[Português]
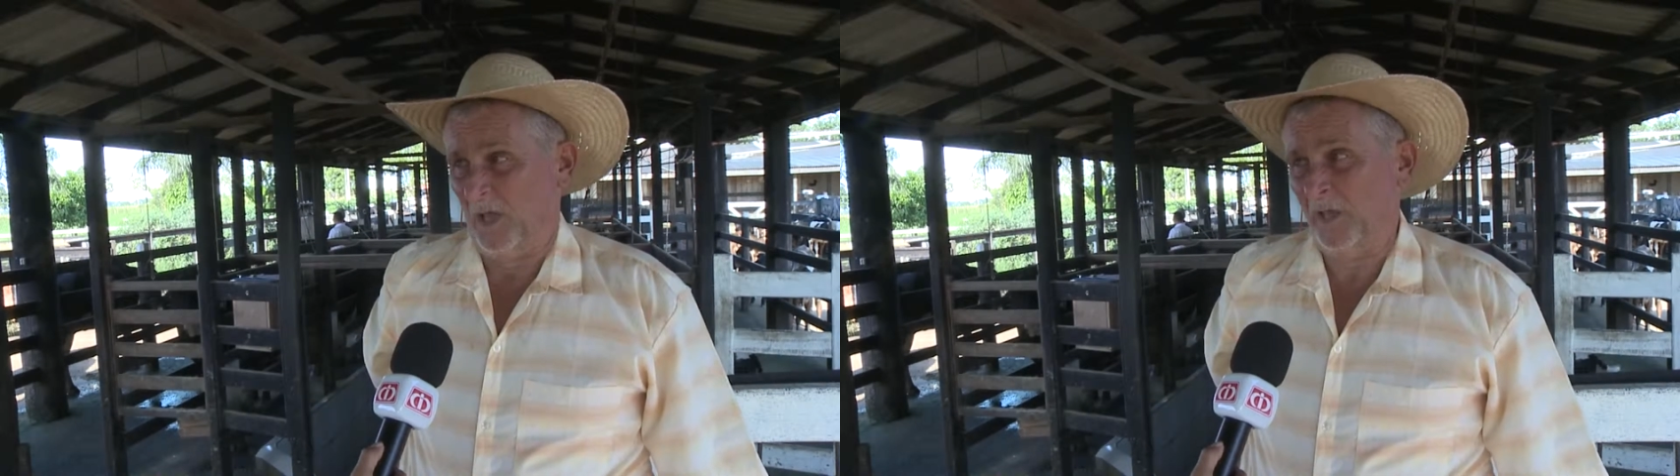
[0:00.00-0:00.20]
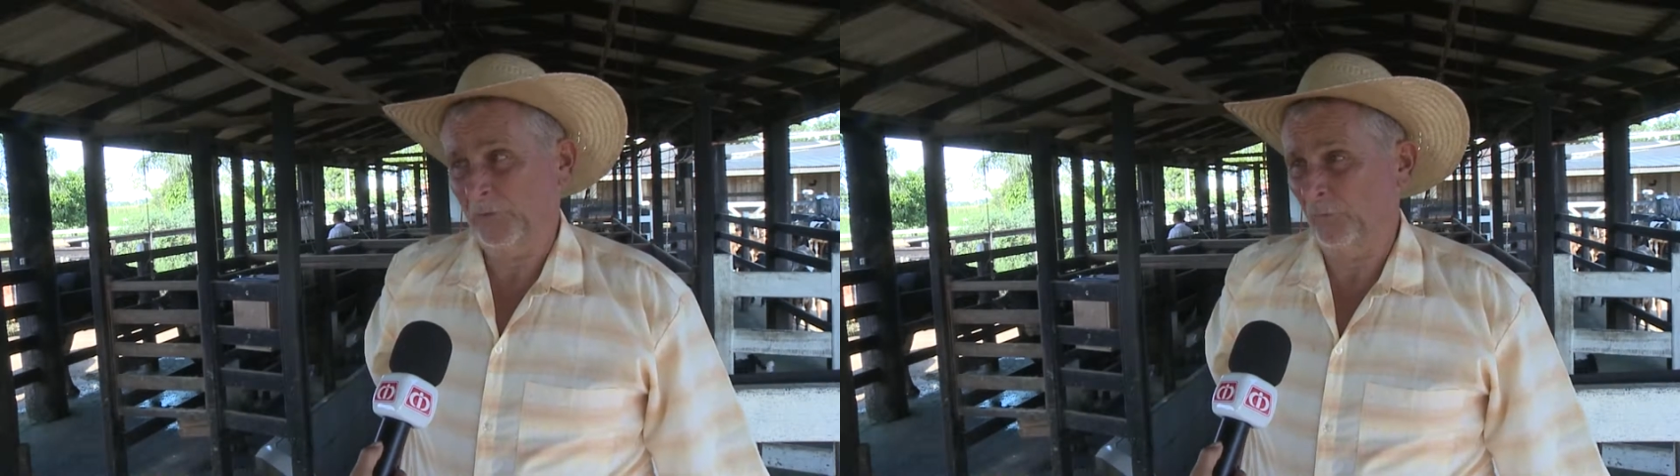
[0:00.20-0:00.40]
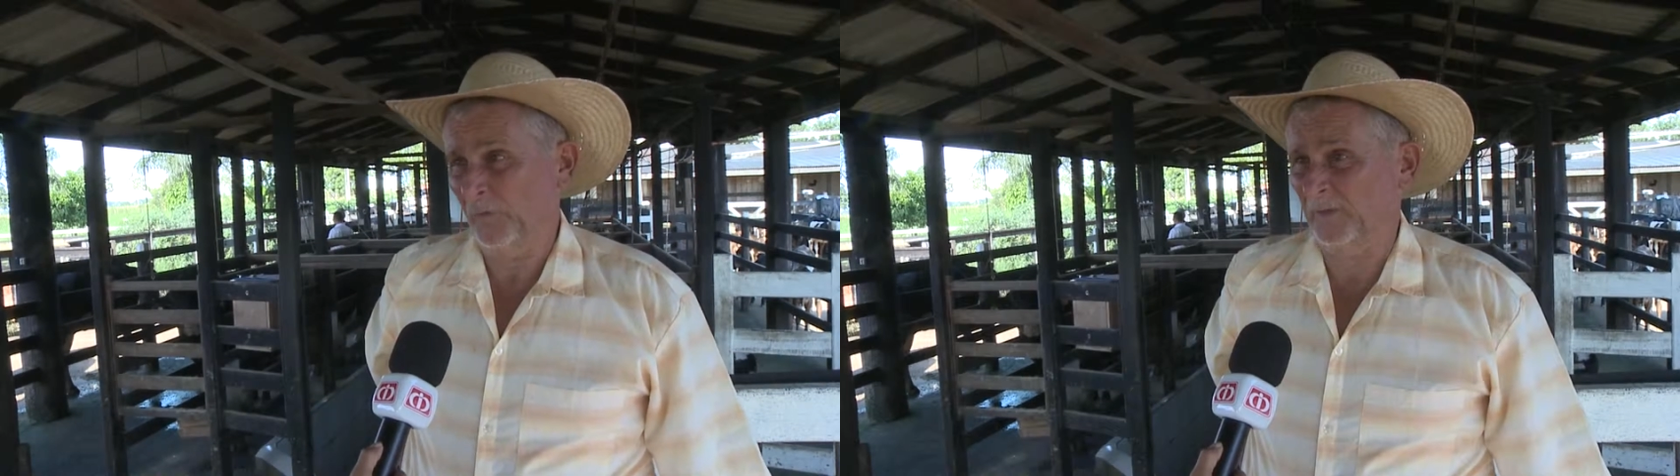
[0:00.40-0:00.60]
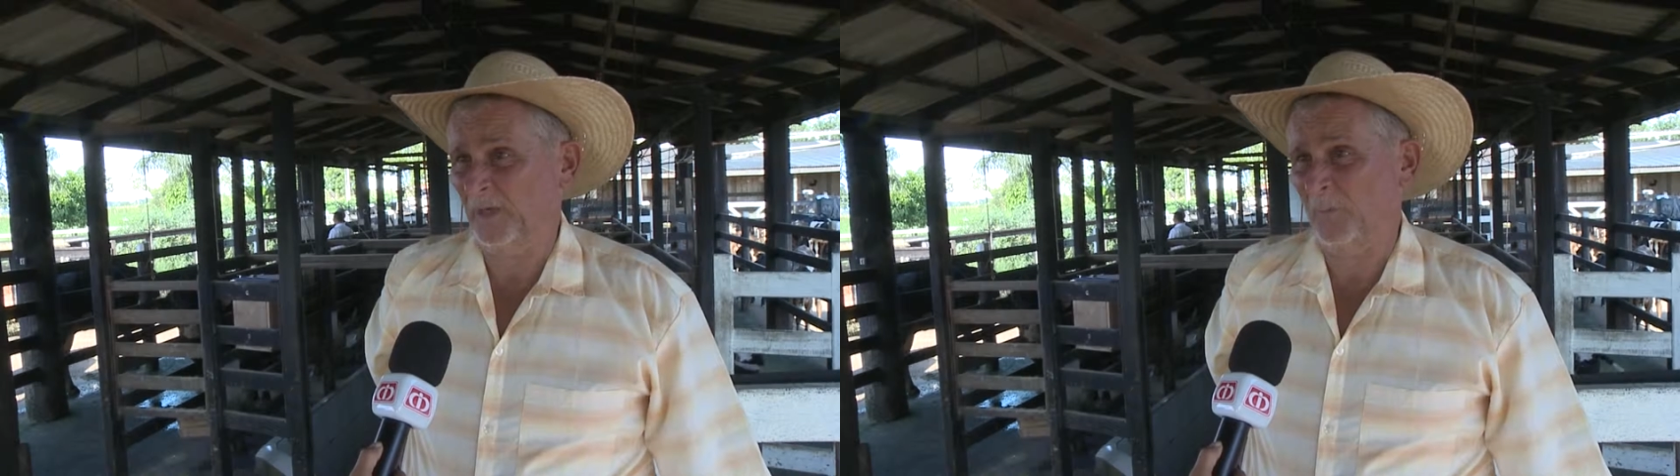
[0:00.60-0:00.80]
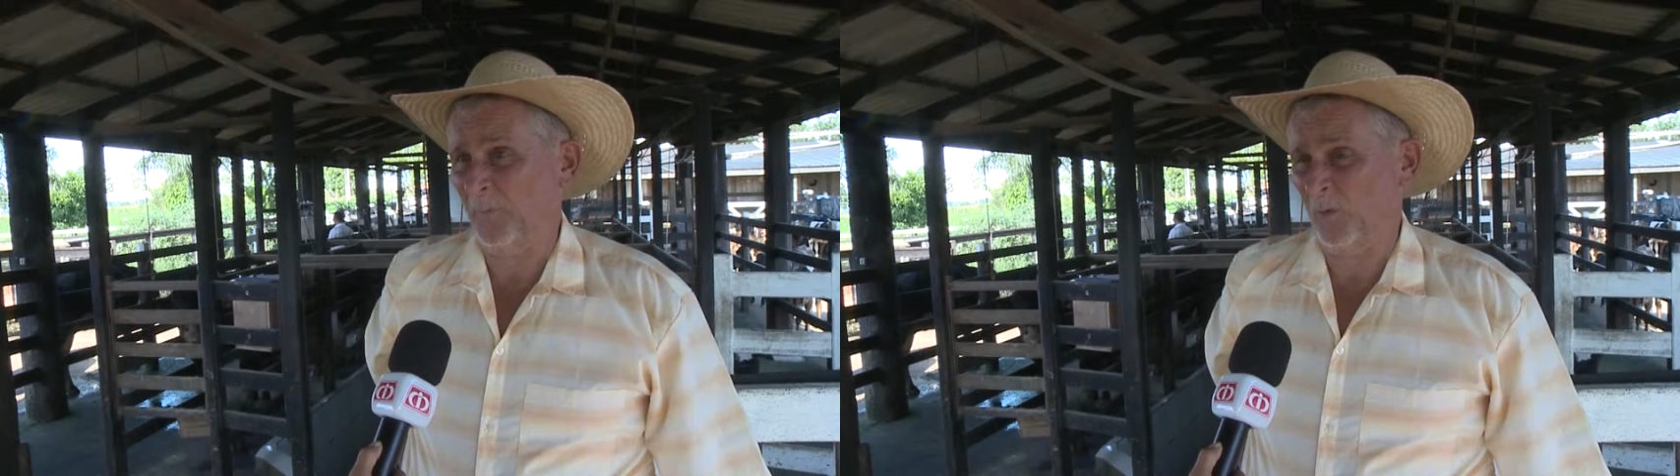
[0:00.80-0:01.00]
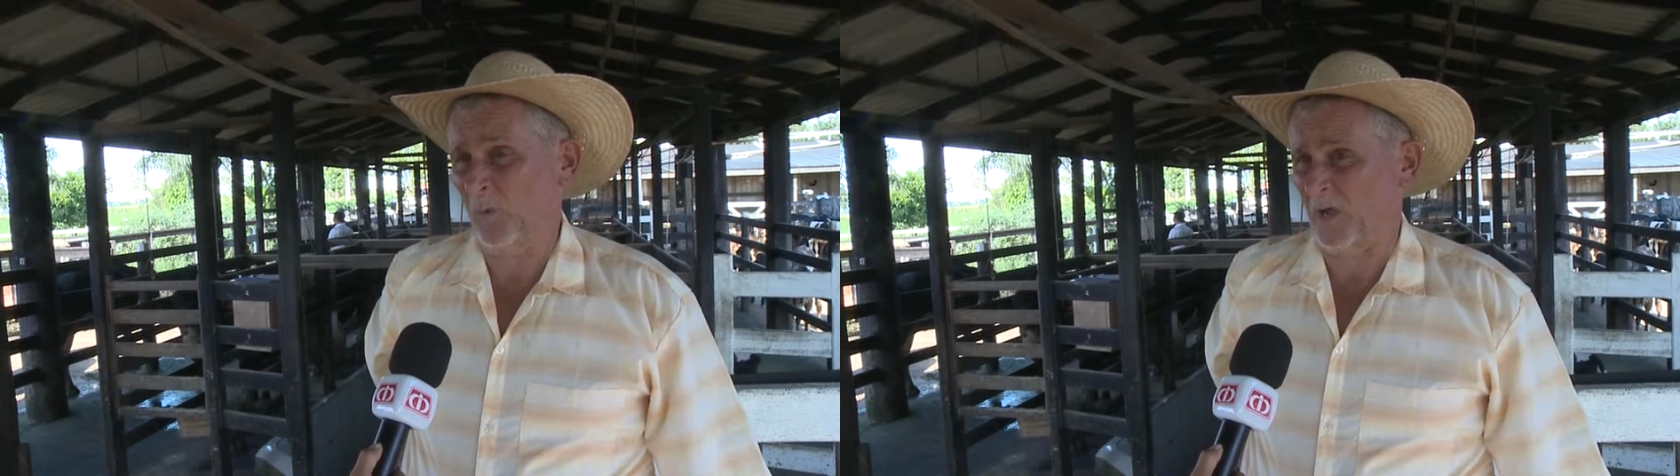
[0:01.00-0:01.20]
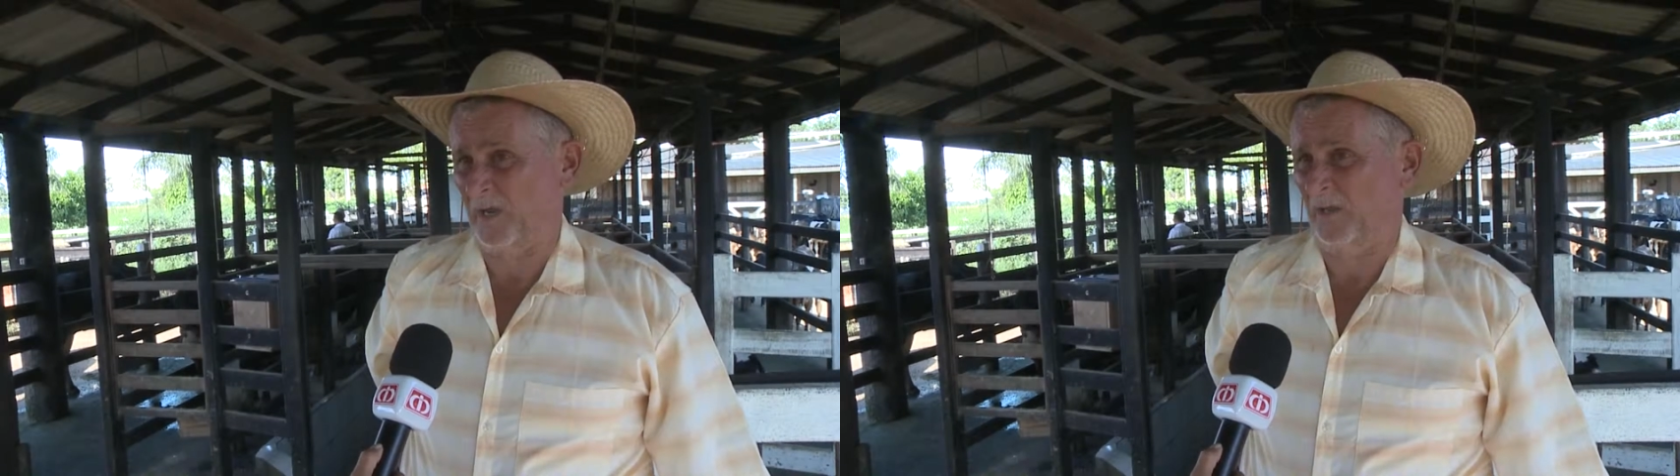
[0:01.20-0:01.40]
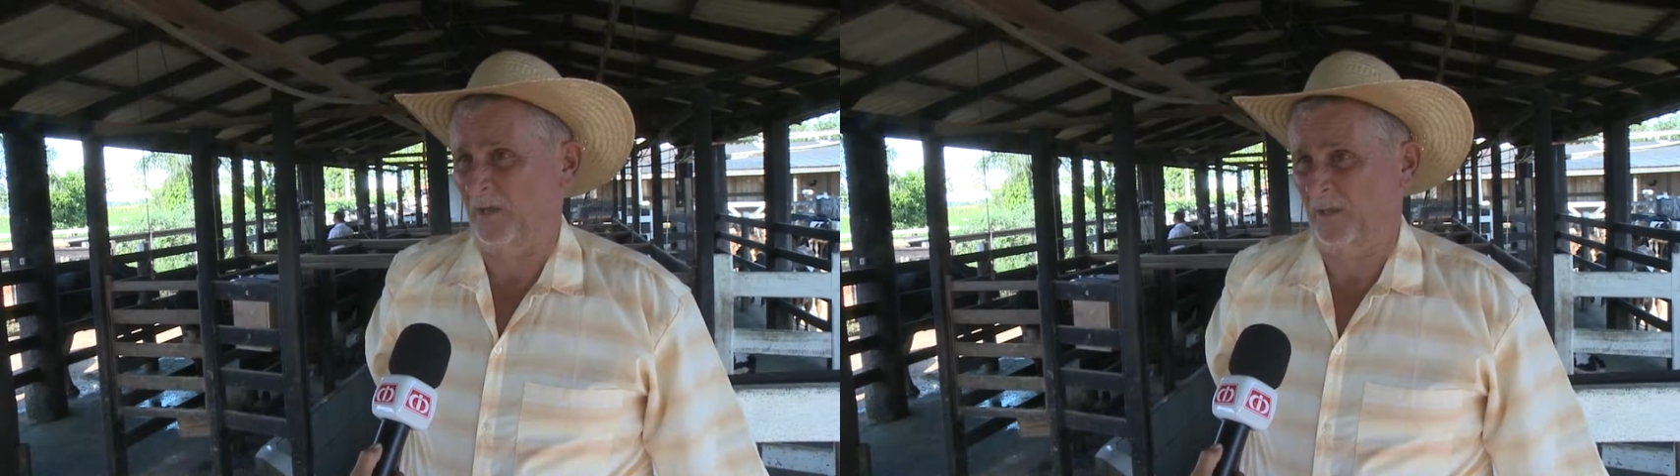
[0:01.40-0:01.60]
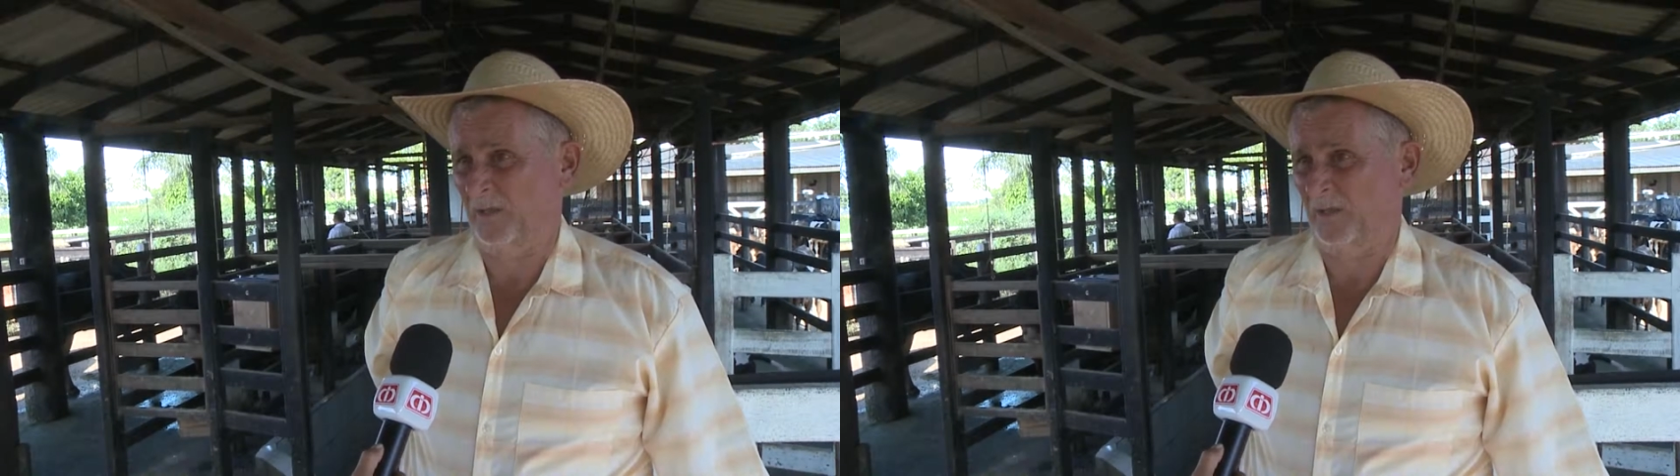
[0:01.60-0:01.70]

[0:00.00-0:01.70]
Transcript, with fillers: Aí resolvi entrar na pecuária.